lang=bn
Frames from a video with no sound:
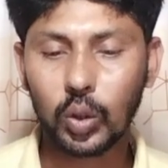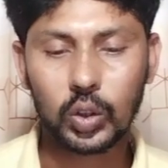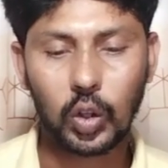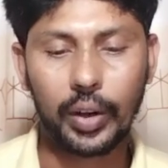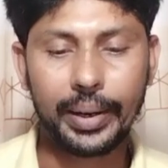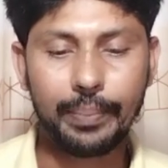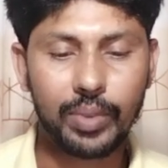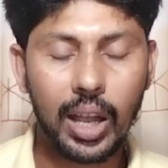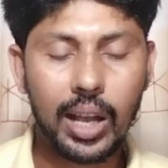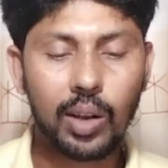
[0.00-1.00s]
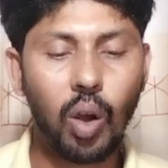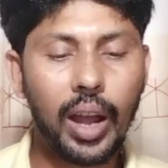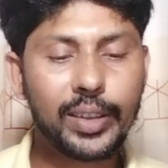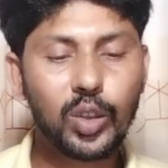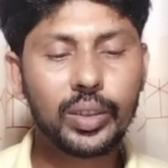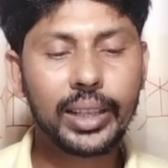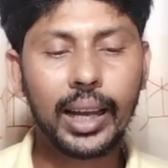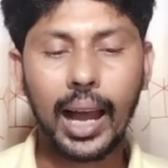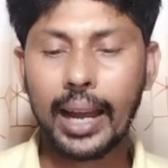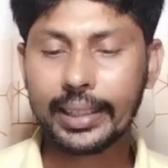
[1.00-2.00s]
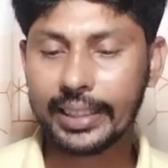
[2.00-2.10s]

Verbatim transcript: কয়েকজনকে আটকে ধরে